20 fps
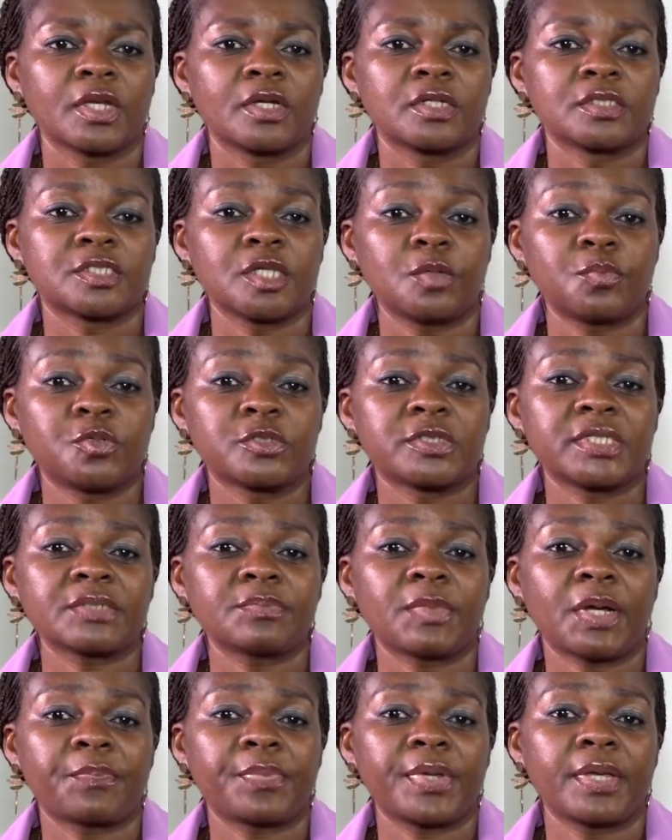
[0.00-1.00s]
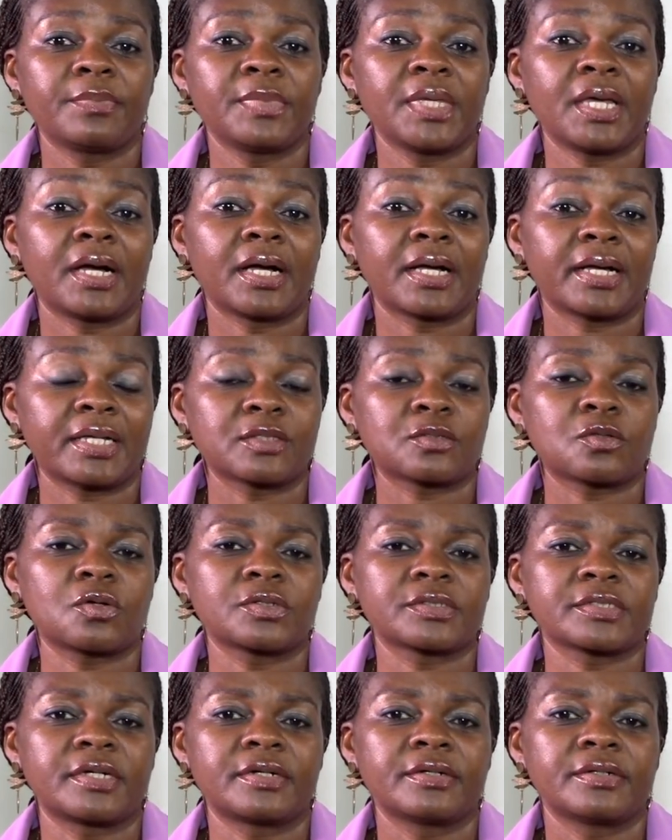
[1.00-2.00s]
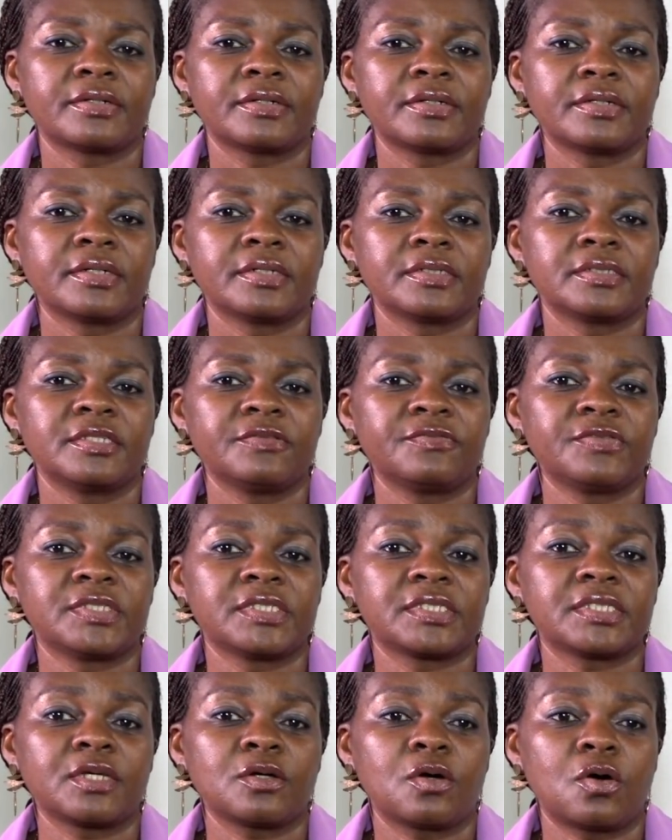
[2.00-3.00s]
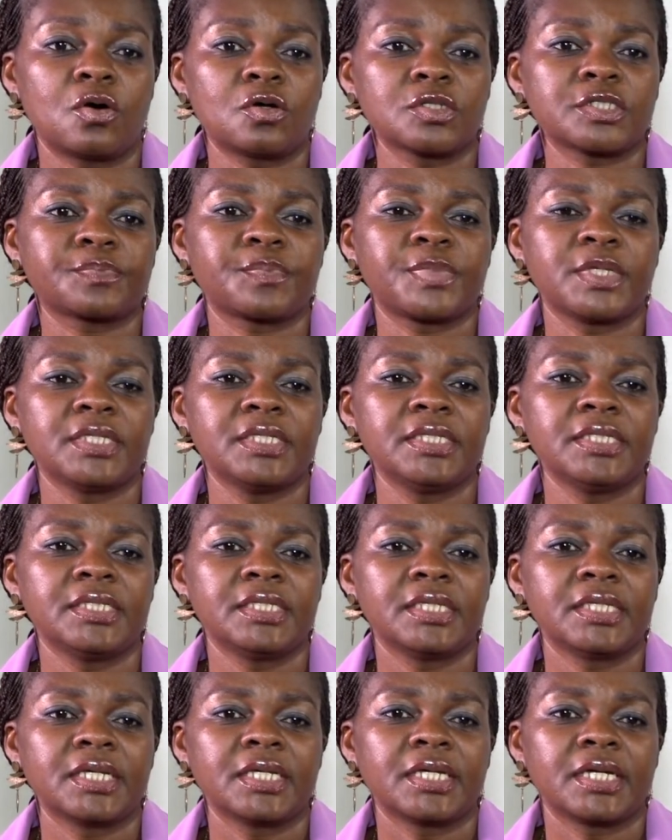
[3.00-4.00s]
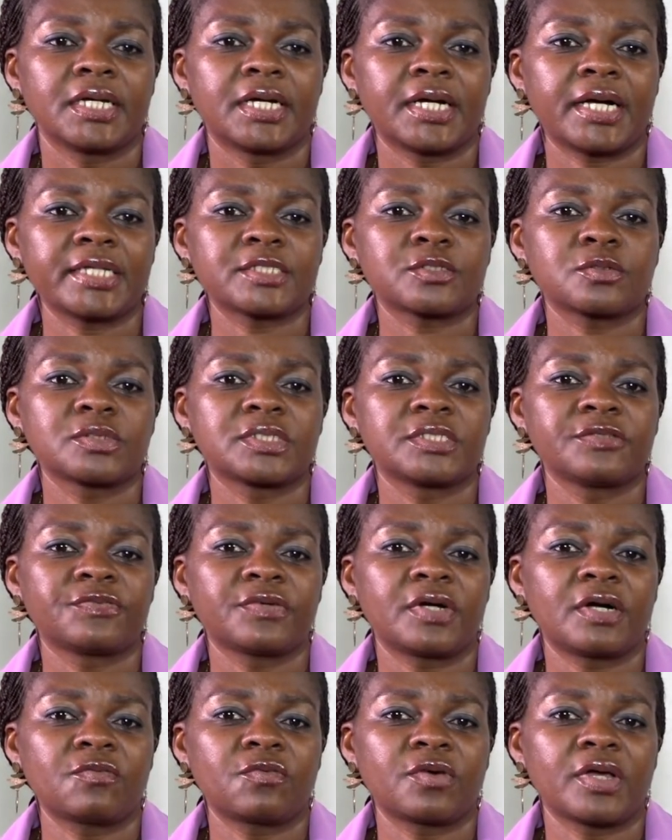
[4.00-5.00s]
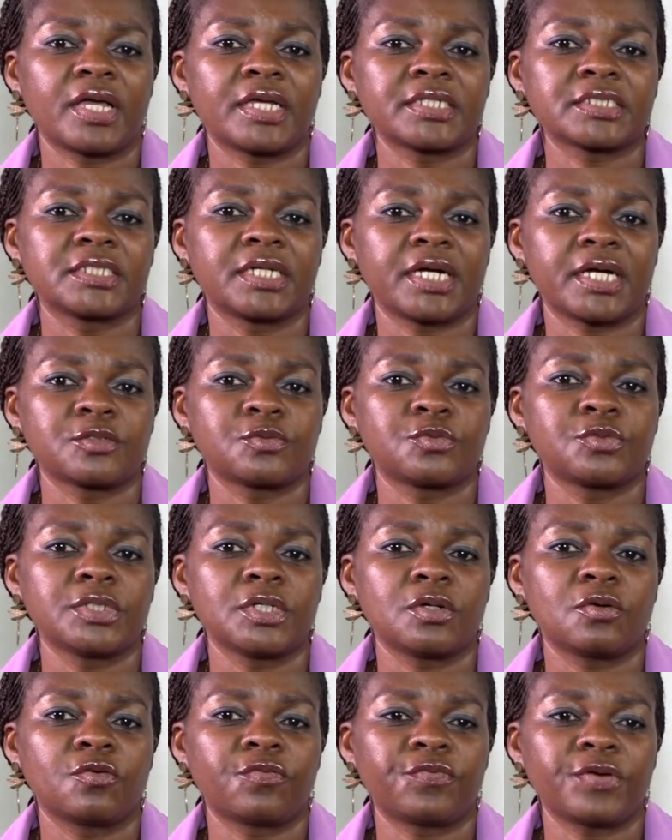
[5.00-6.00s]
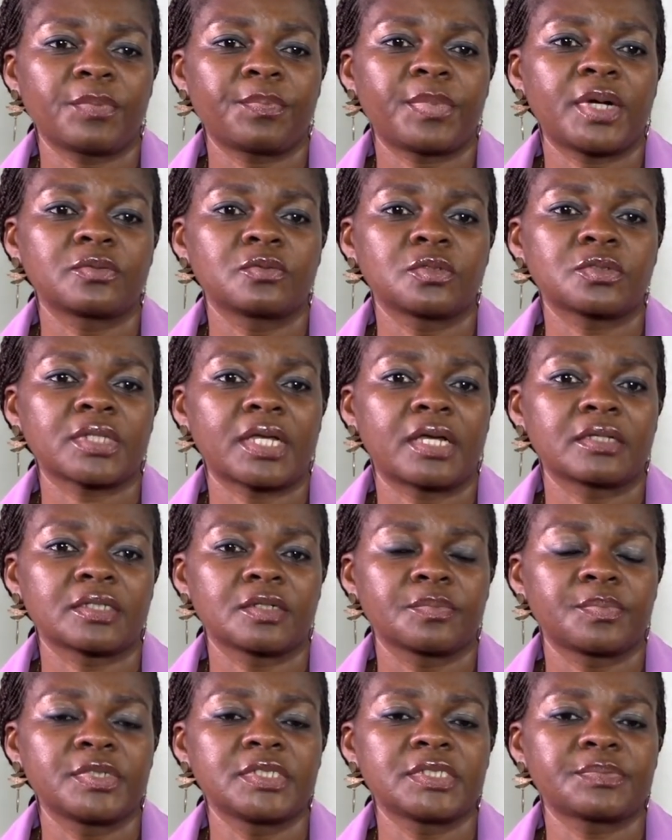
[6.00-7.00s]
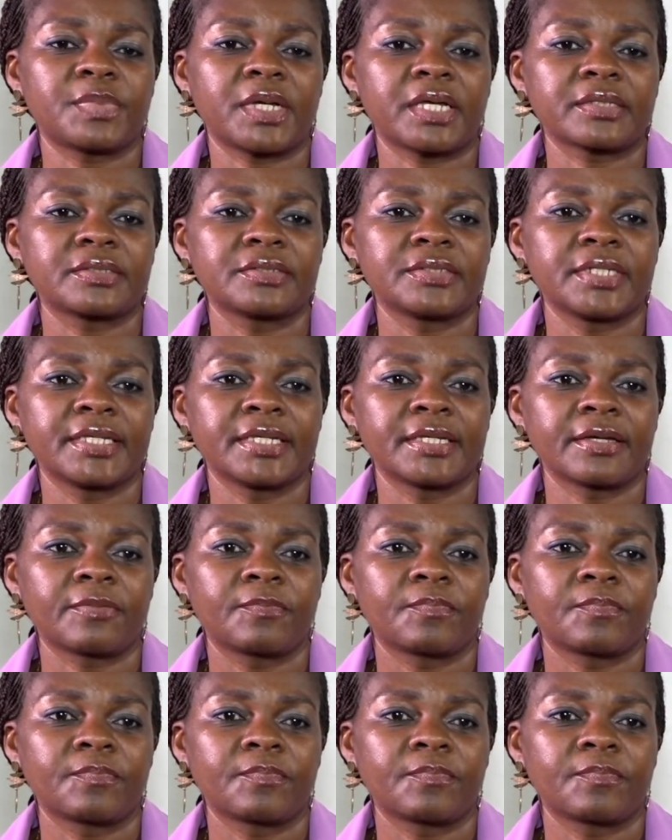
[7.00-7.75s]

Ce business m'a permis en 14 ans de visiter 11 pays grâce aux différents voyages gratuits offerts par notre entreprise partenaire.